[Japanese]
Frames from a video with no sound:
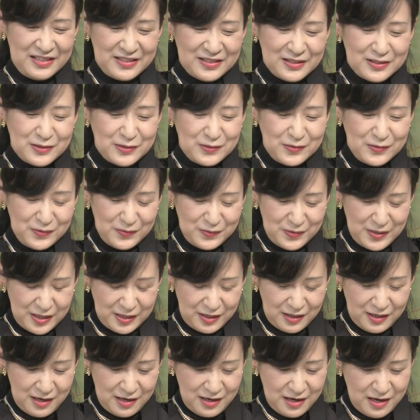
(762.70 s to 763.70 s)
それ
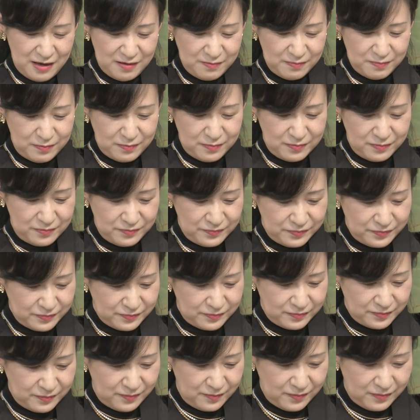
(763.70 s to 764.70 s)
から、
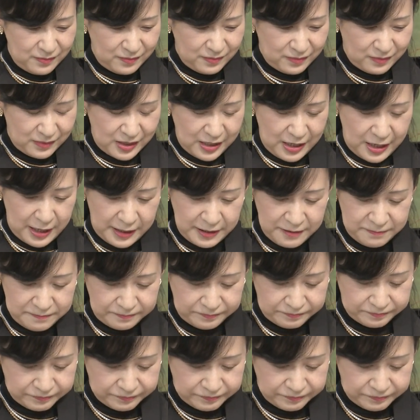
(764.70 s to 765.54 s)
はい、